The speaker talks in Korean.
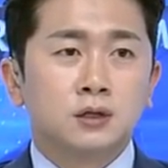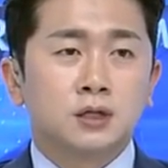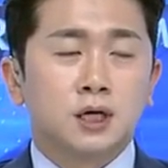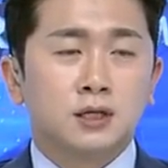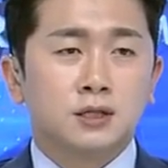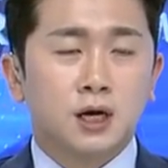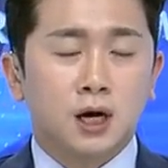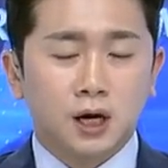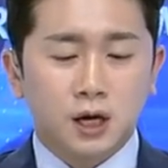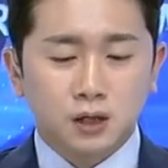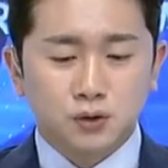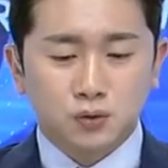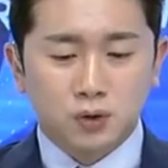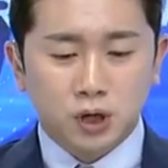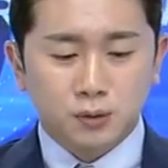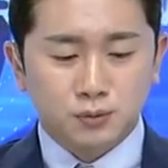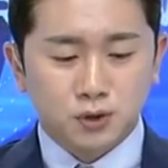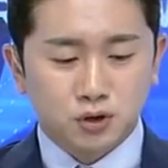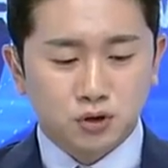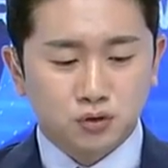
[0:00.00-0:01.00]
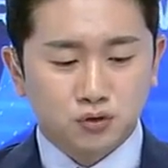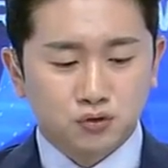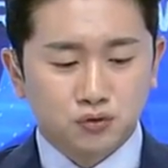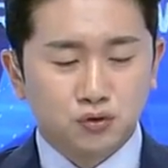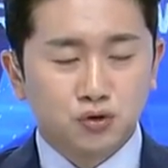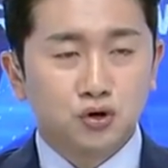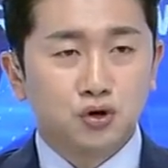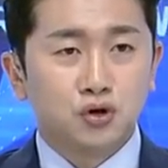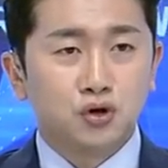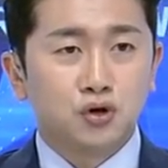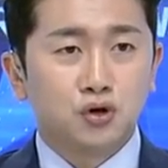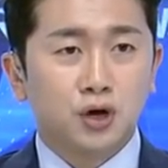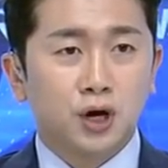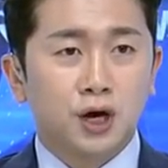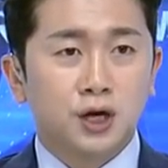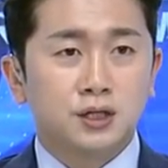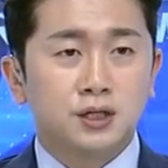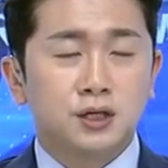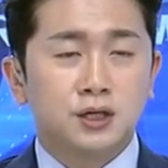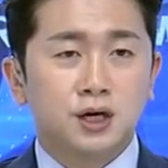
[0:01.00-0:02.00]
자, 상해 종합지수
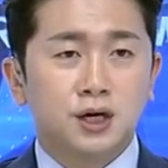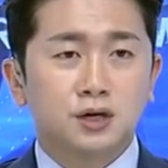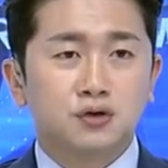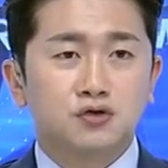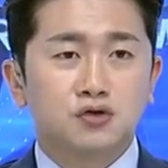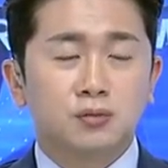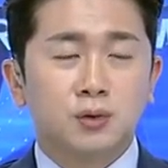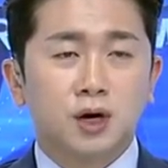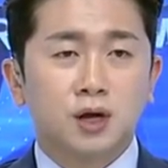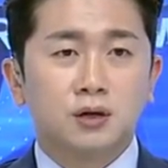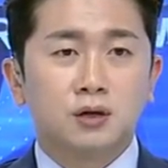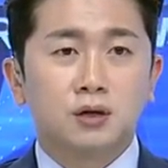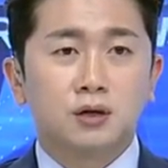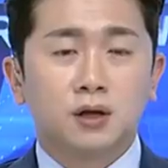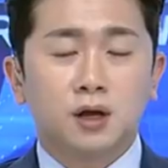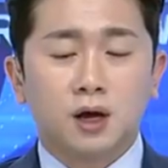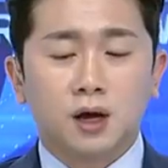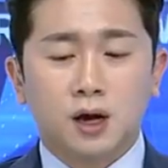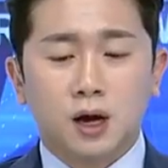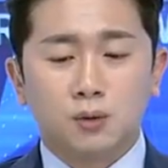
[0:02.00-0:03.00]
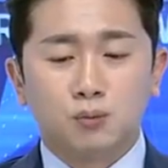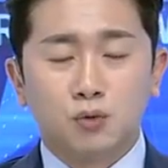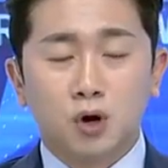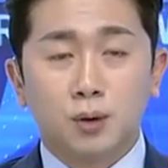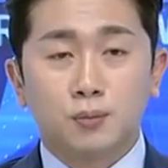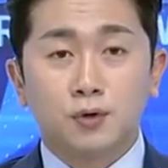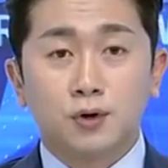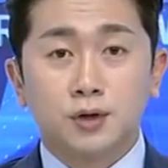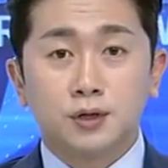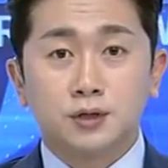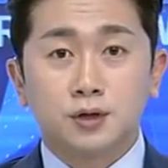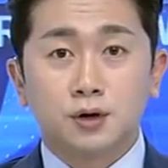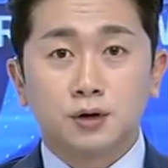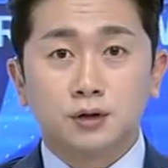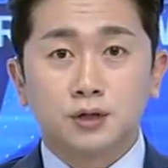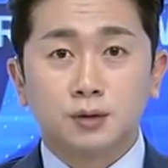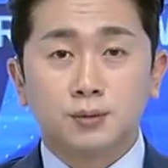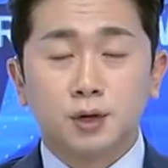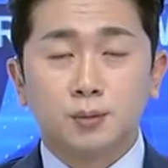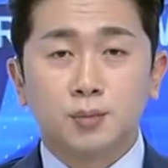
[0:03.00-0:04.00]
중국의 시장이 출발했는데 강보합권에서
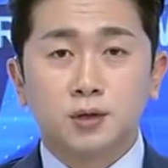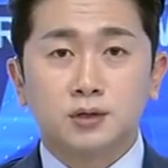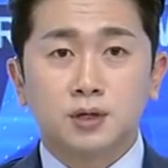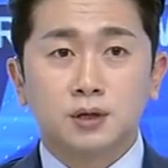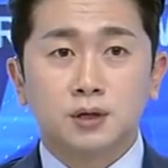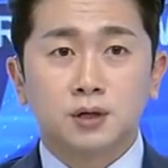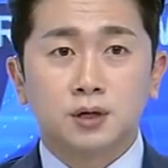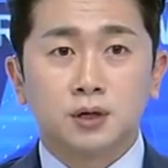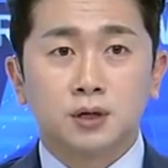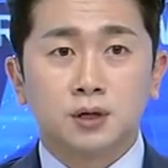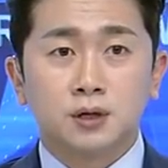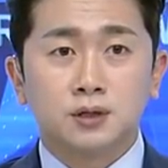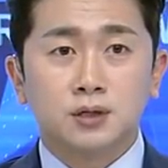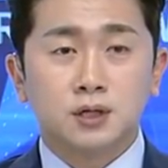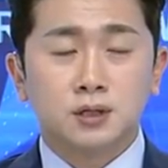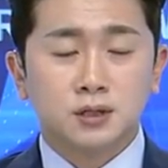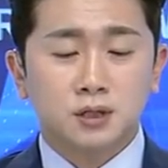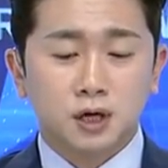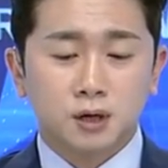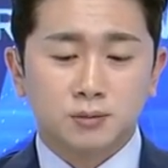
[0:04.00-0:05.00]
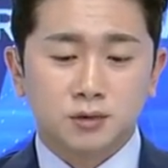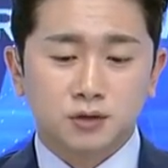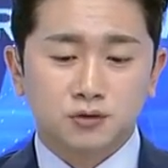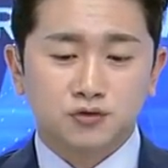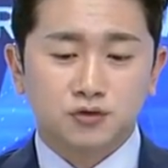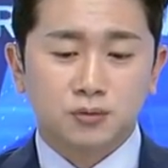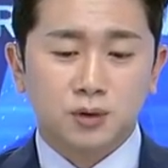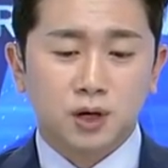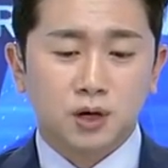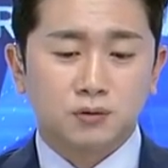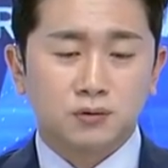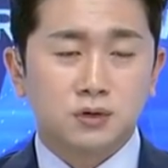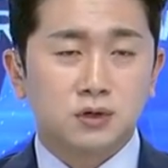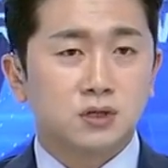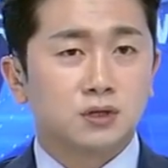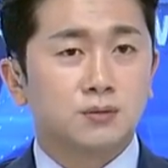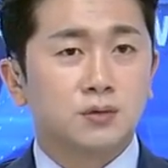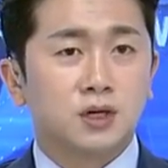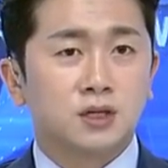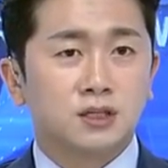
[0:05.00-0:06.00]
0.1% 상승하면서 출발하고
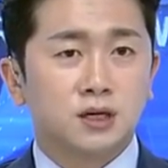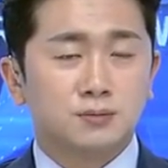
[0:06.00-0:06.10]
있습니다.